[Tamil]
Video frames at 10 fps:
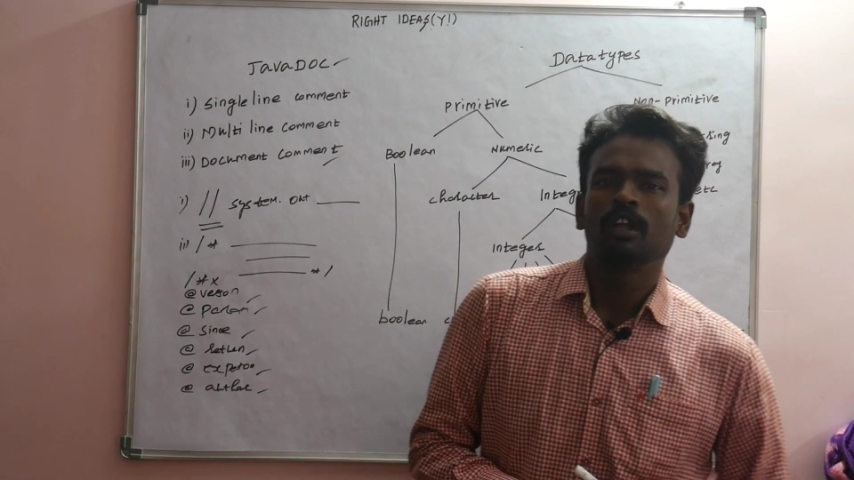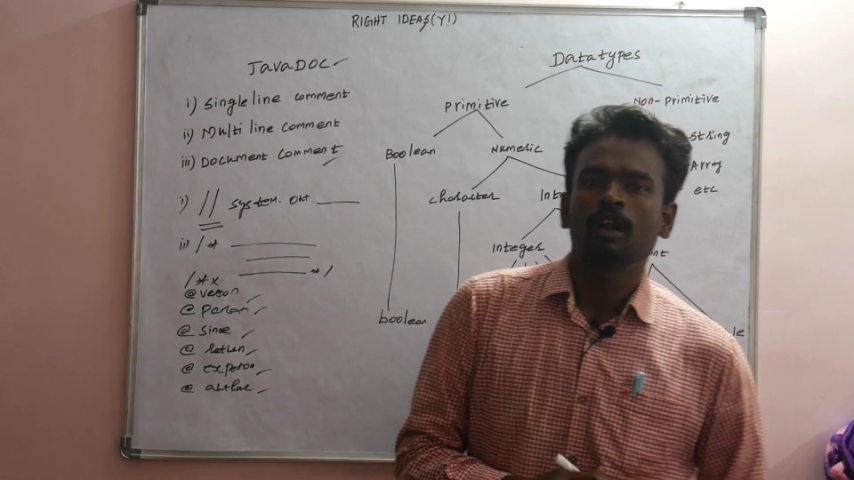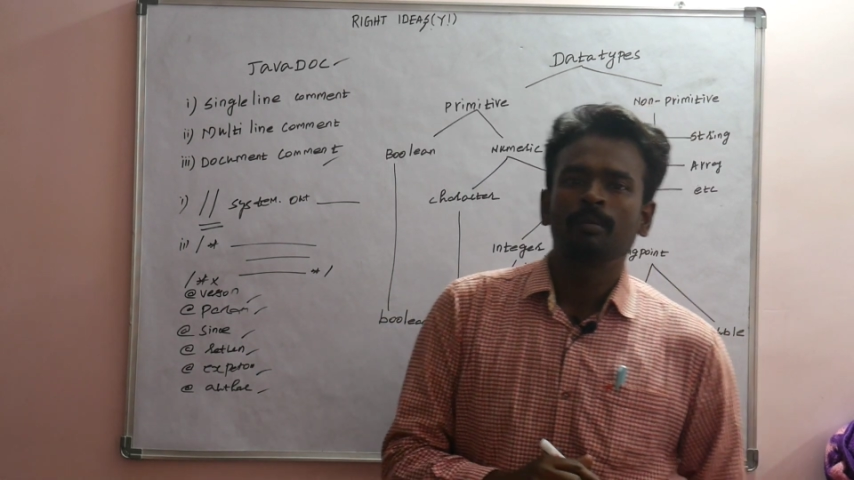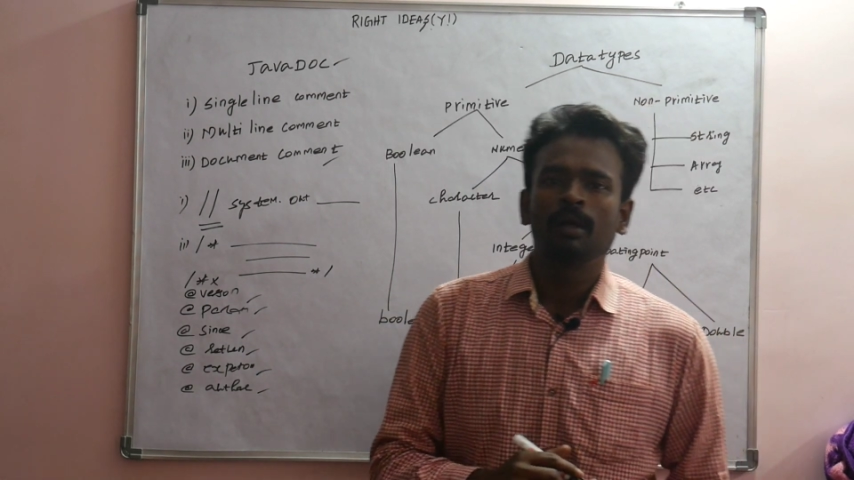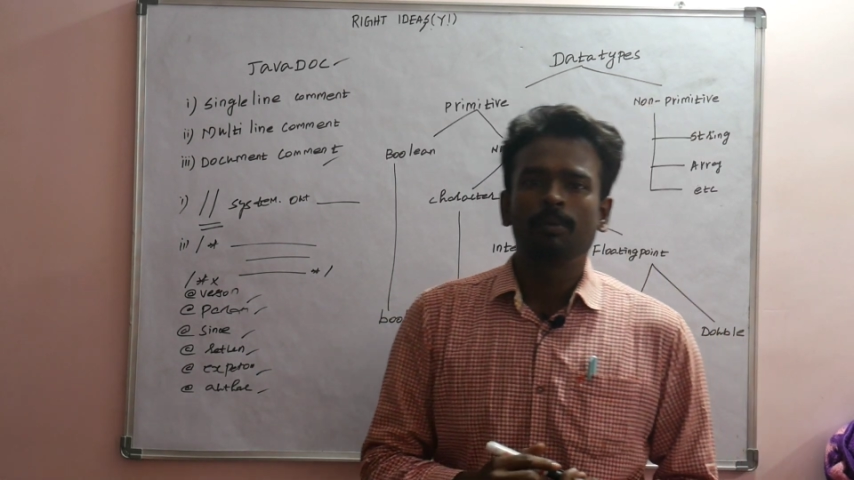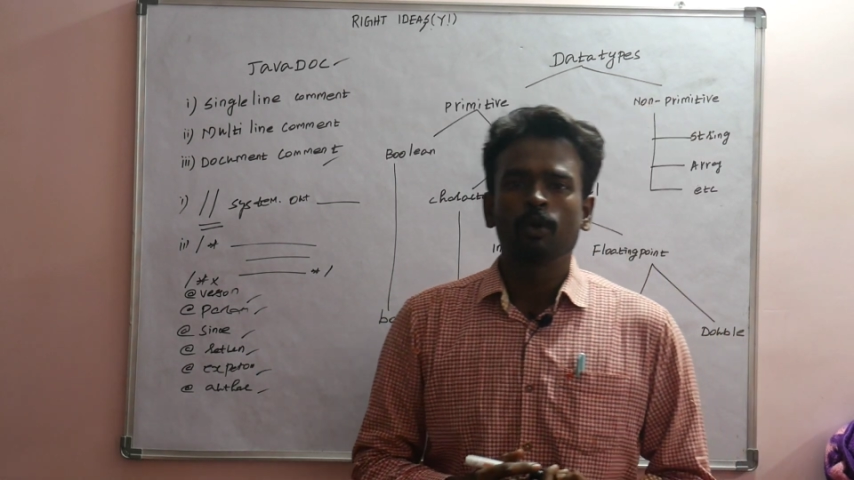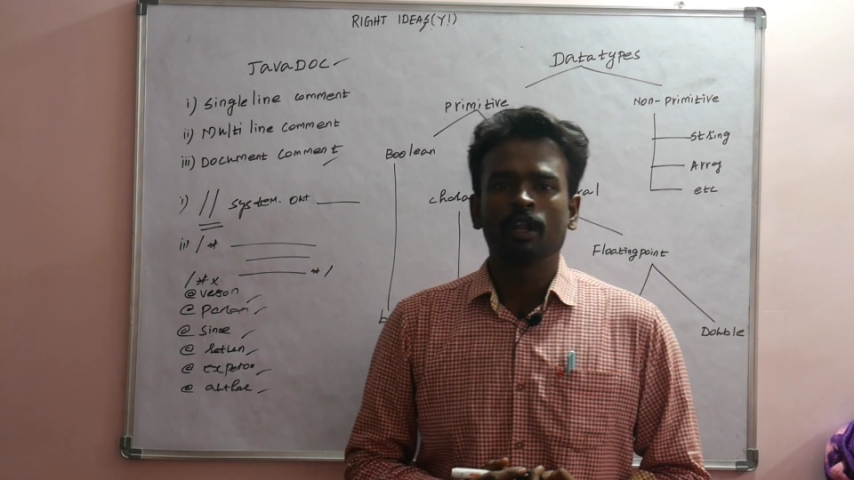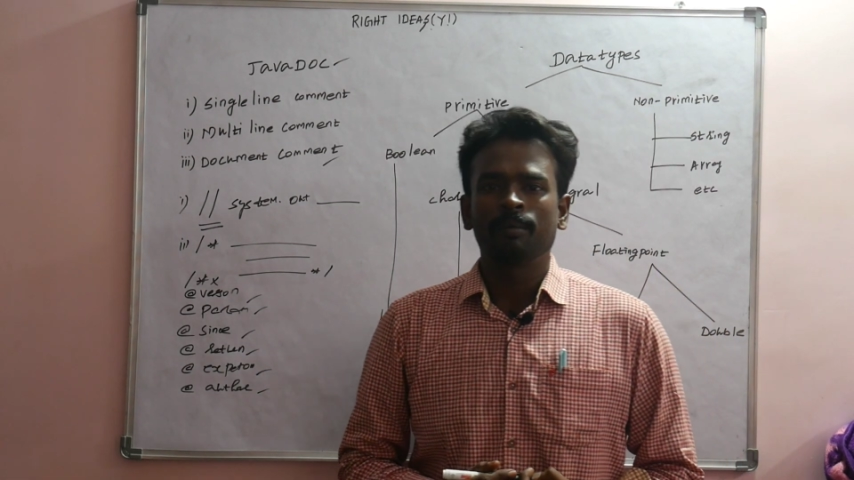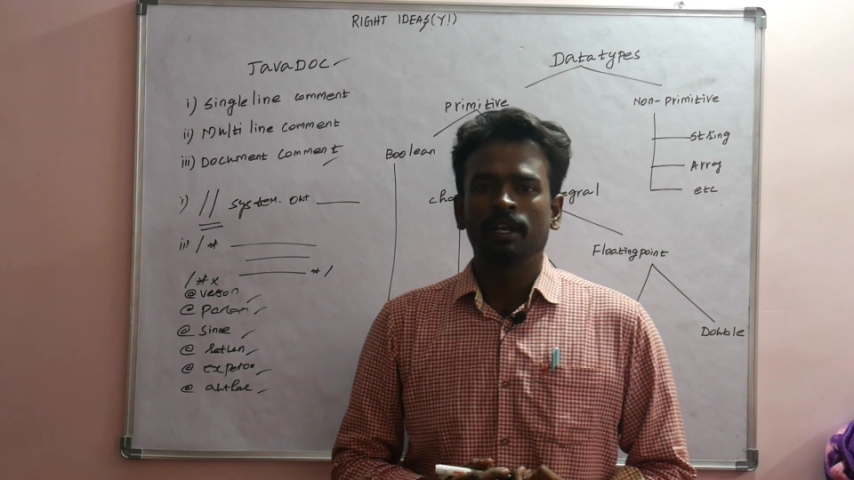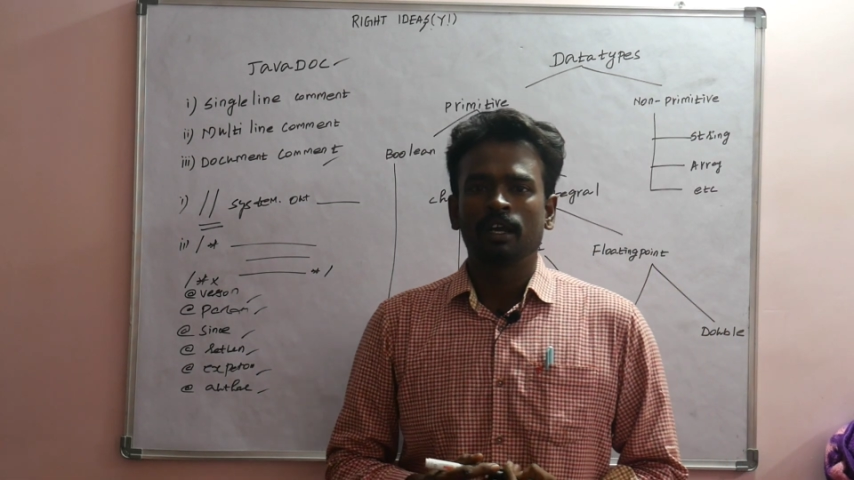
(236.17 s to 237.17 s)
நார்மலாக
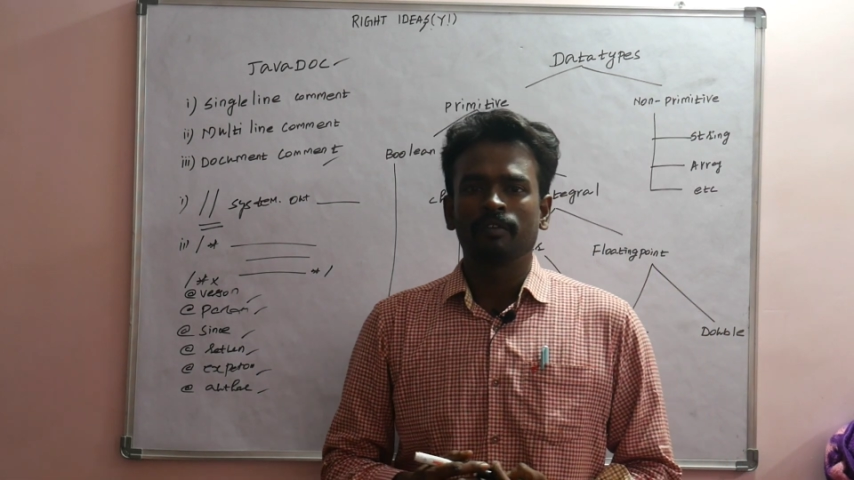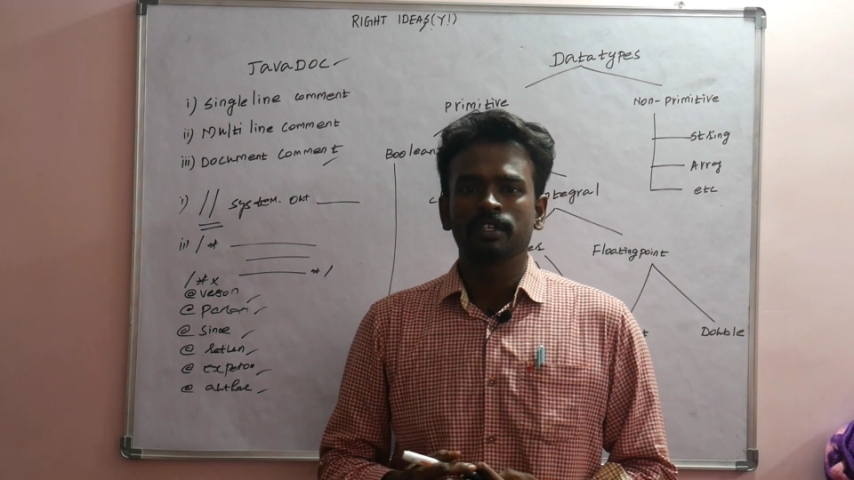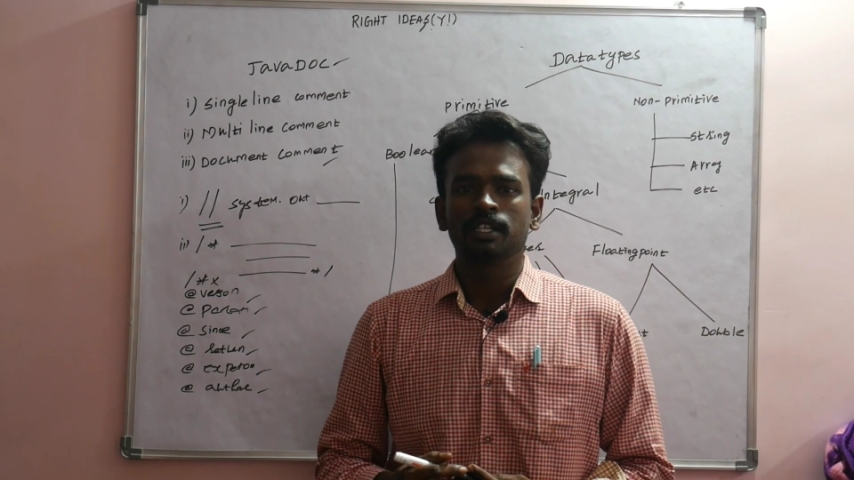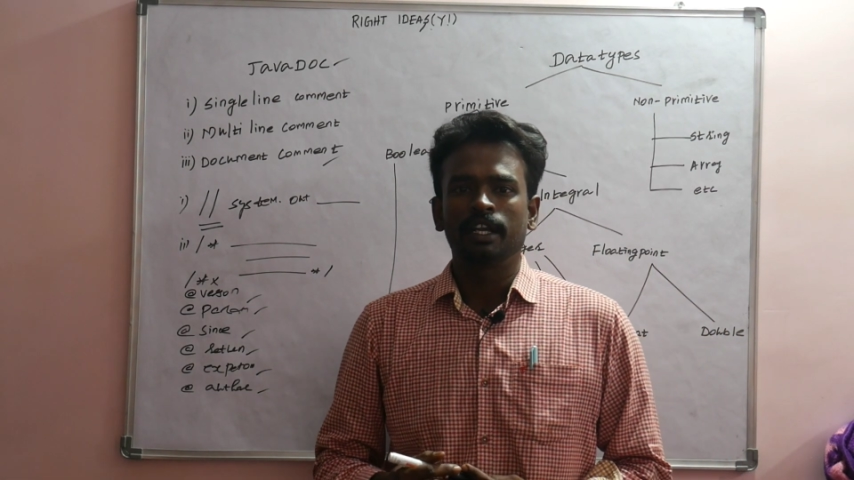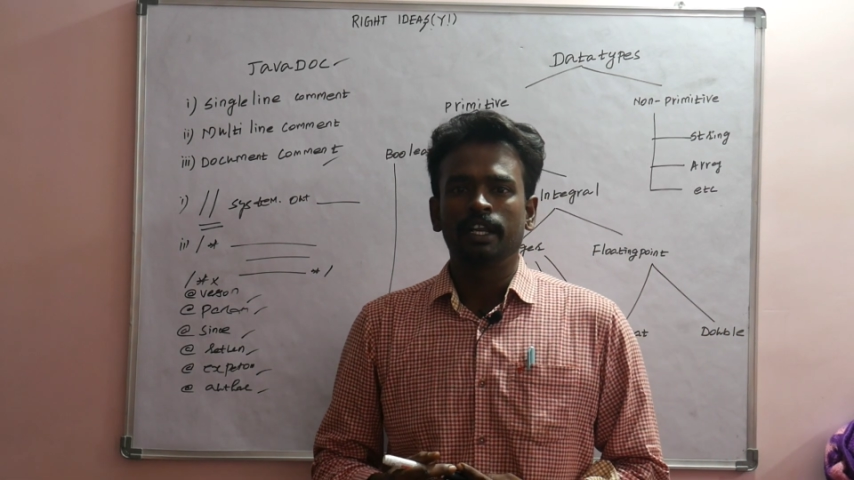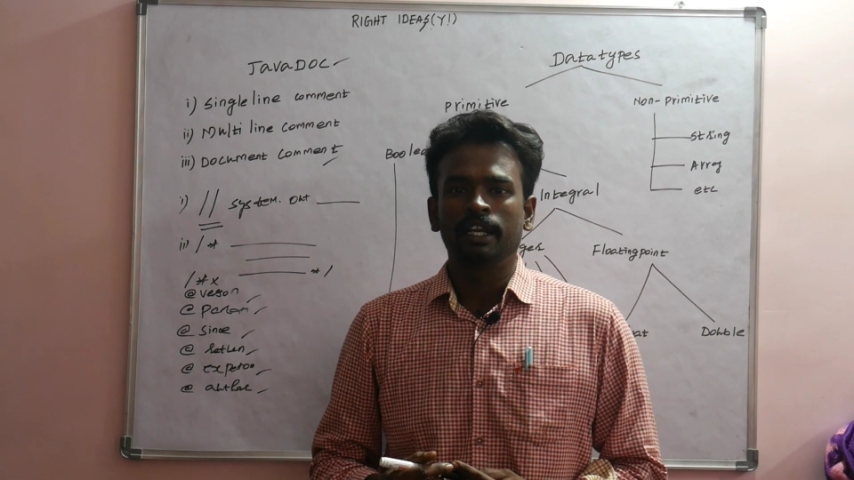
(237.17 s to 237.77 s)
ப்ரோக்ராமிங் லாங்குவேஜில்